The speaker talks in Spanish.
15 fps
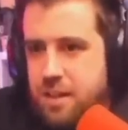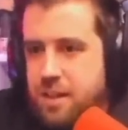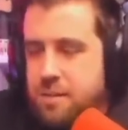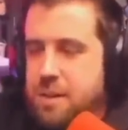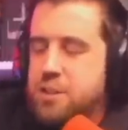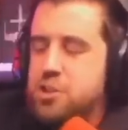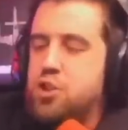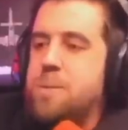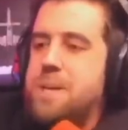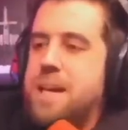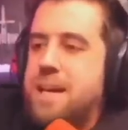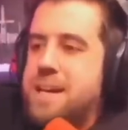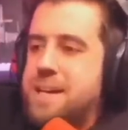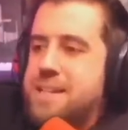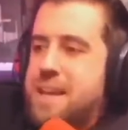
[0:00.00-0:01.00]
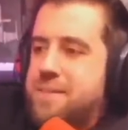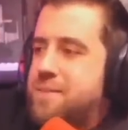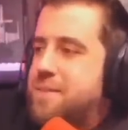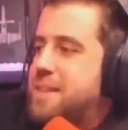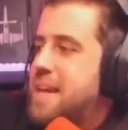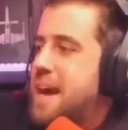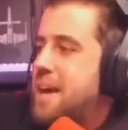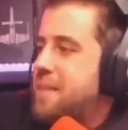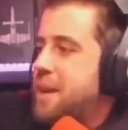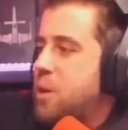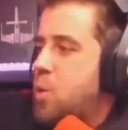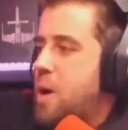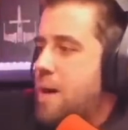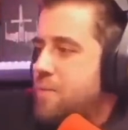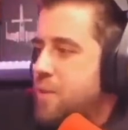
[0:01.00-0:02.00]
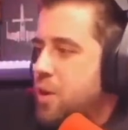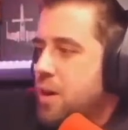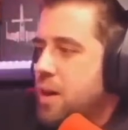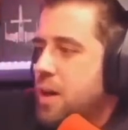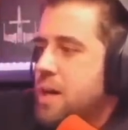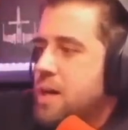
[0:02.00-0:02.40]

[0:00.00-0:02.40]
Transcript: esto viene ya de cuando